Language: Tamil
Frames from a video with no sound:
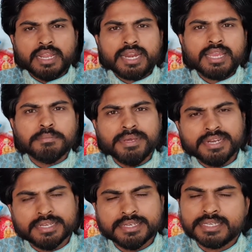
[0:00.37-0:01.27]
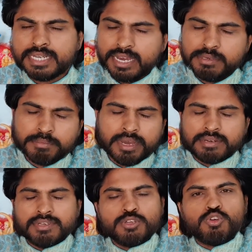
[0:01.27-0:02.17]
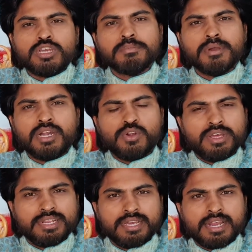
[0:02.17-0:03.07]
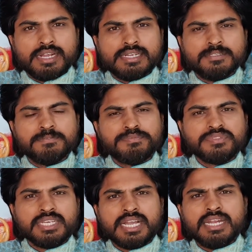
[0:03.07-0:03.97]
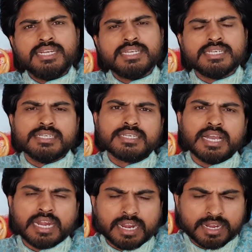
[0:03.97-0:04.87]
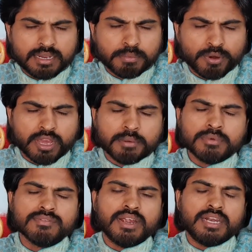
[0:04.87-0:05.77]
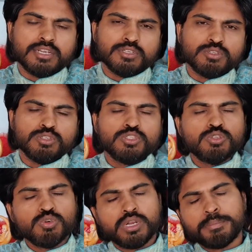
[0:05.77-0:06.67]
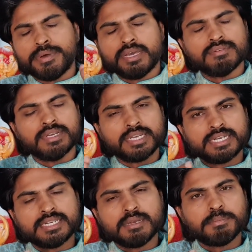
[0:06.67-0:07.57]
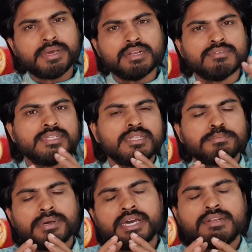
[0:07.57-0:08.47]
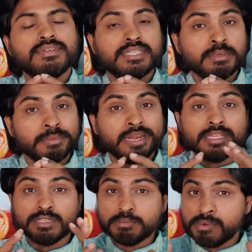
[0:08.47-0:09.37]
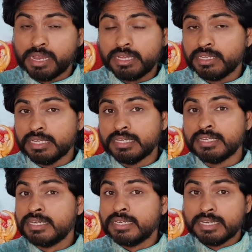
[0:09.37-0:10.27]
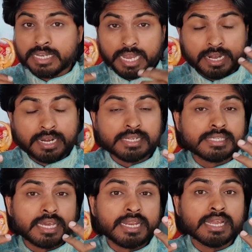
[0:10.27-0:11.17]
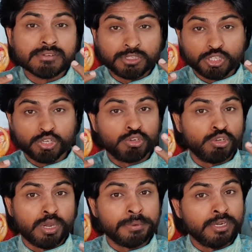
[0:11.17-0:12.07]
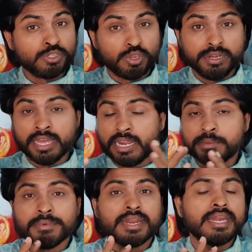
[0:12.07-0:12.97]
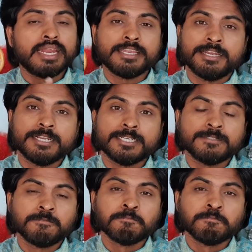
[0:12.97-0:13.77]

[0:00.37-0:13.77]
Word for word: நிறைய பேர் கண் பார்வை குறைபாடோடு இருக்கிறாங்க கண்ணுக்கு கண்ணாடி போடாமல் வாழணும் தூர பார்வை கிட்ட பார்வை இந்த பார்வைத்தன்மையிலேருந்து மாறி கண்ணை சரியாக வச்சுக்கணும் அப்படின்னு சொல்லி நிறைய பேர் நினைக்கிறாங்க